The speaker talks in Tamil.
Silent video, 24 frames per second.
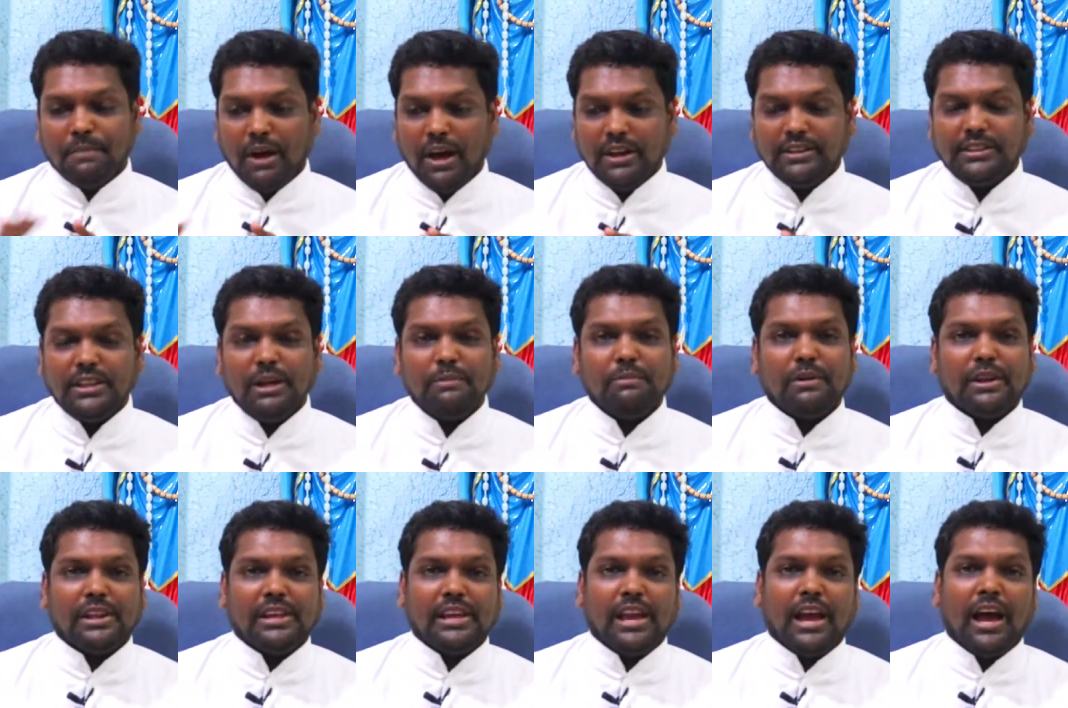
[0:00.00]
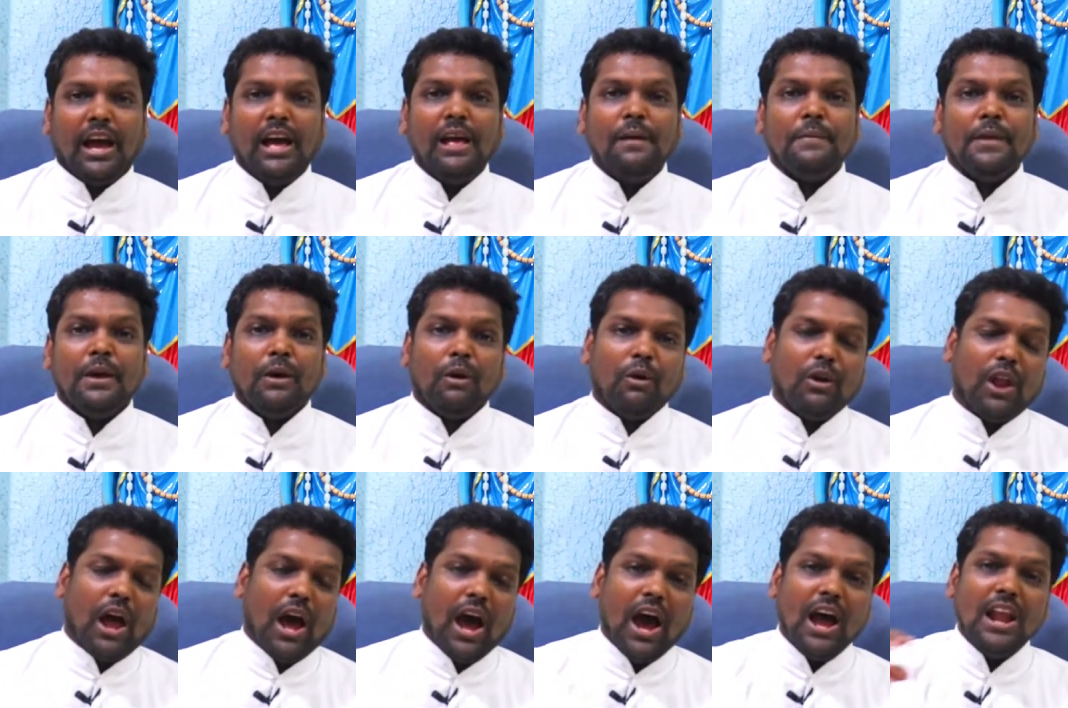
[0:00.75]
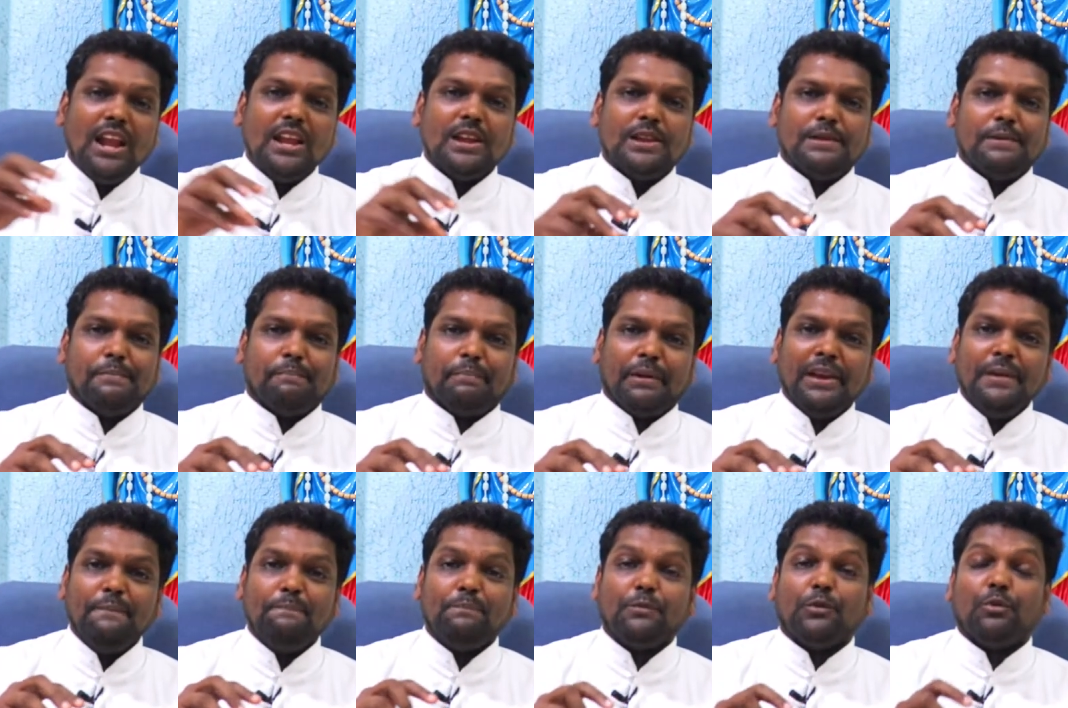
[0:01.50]
மார்த்தா மரியா ஒரு ஆள்
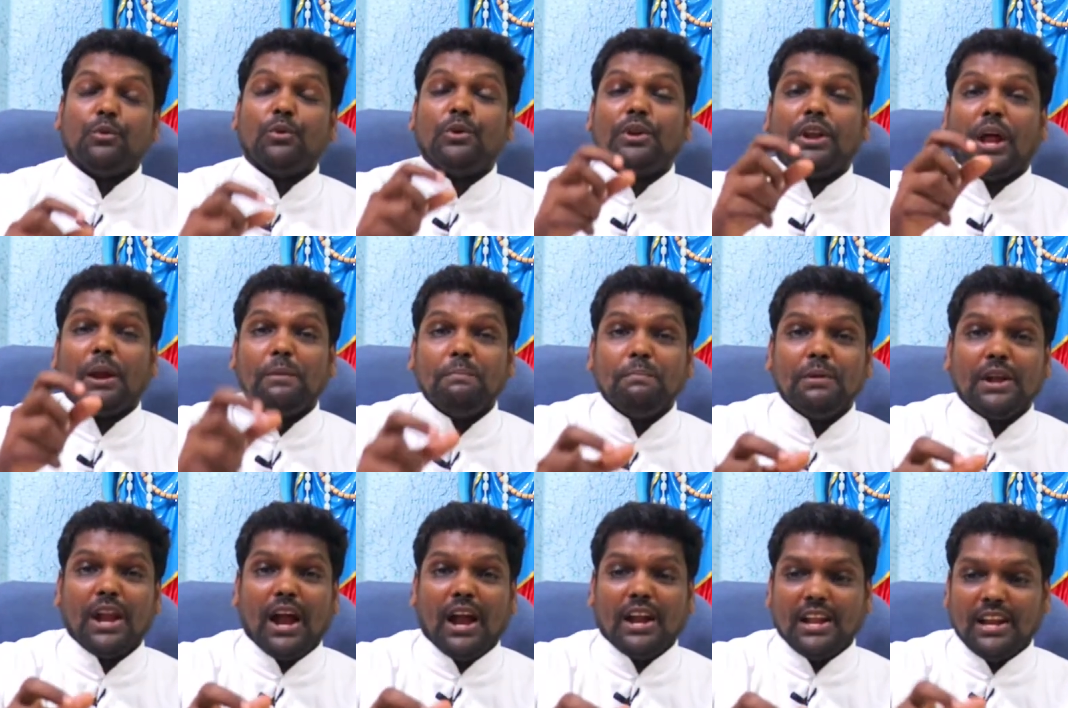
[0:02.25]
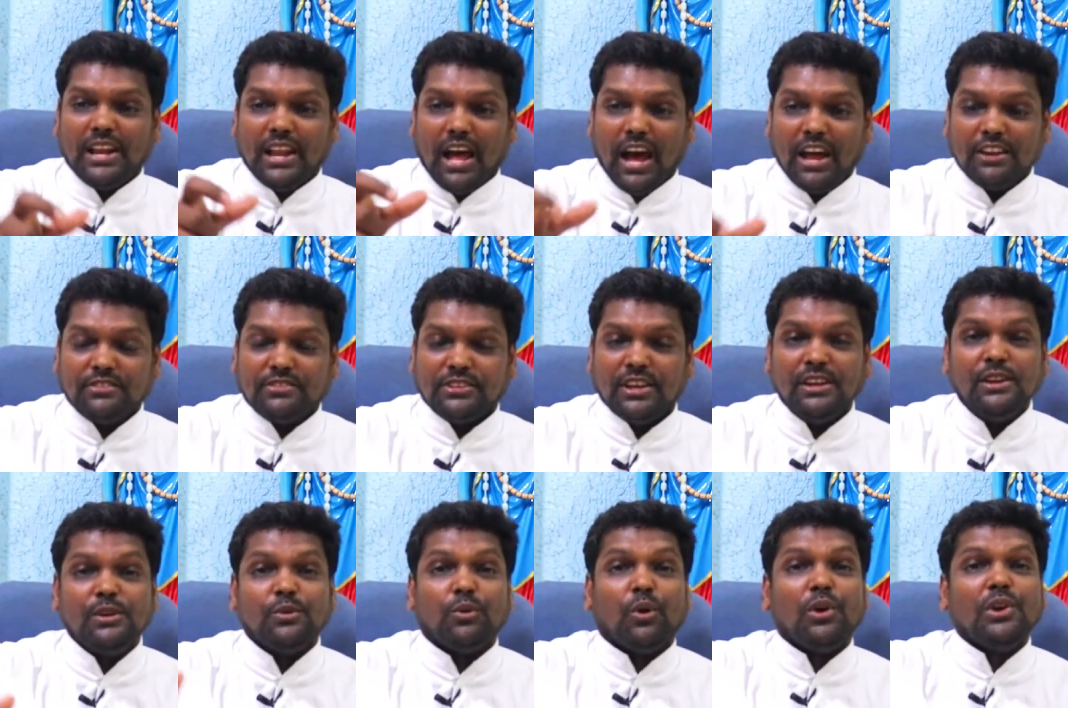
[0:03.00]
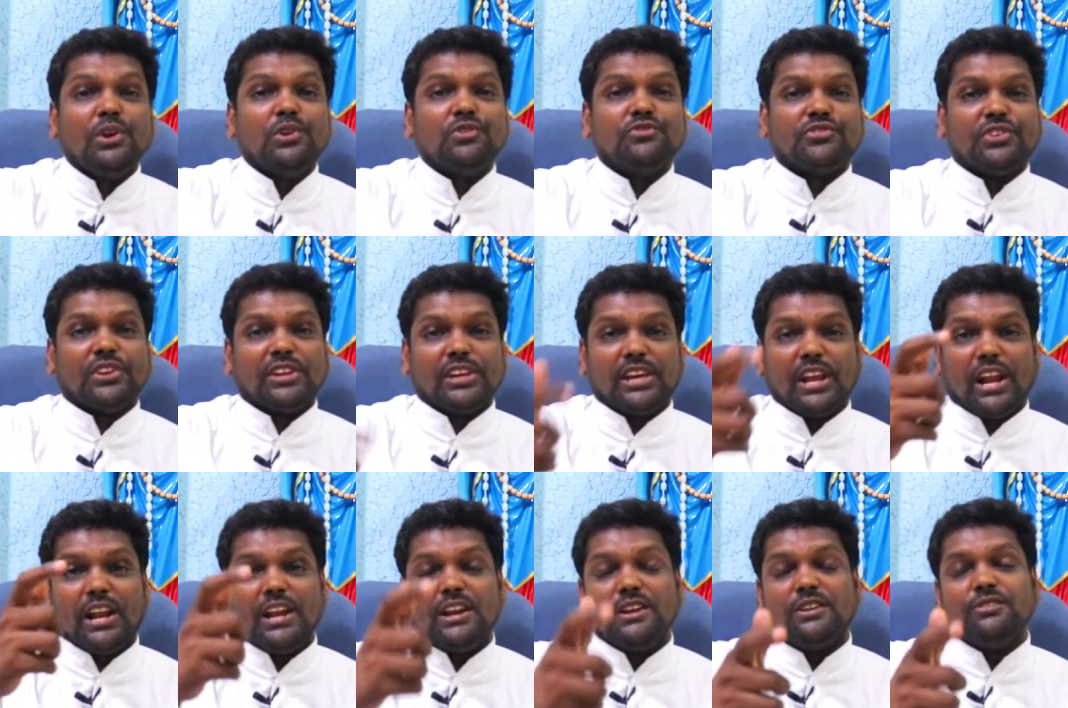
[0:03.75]
அனுப்பி உன் நண்பரான லாசர் நோயுற்று
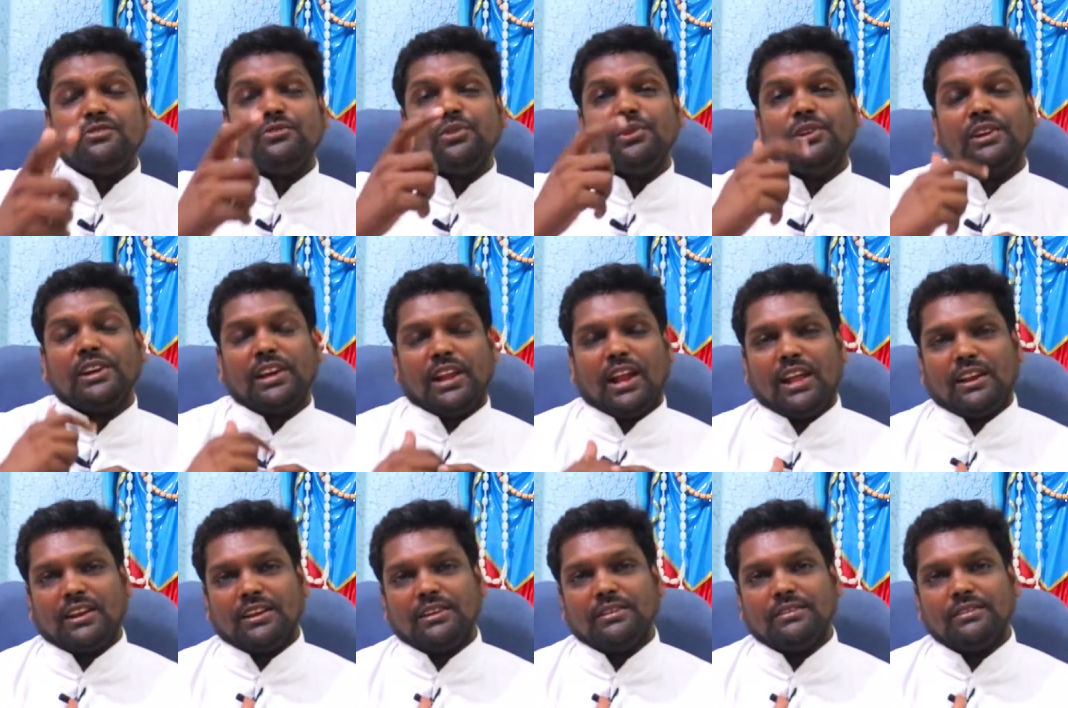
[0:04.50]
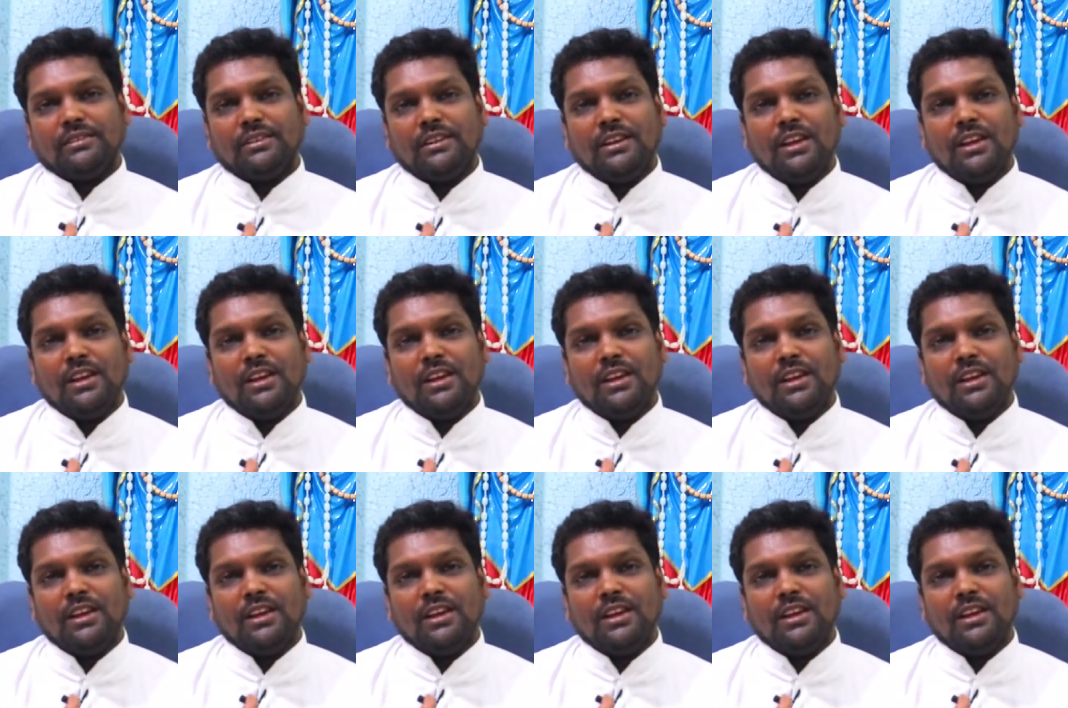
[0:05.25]
இருக்கிறார் என்று சொல்லுகிறார்கள்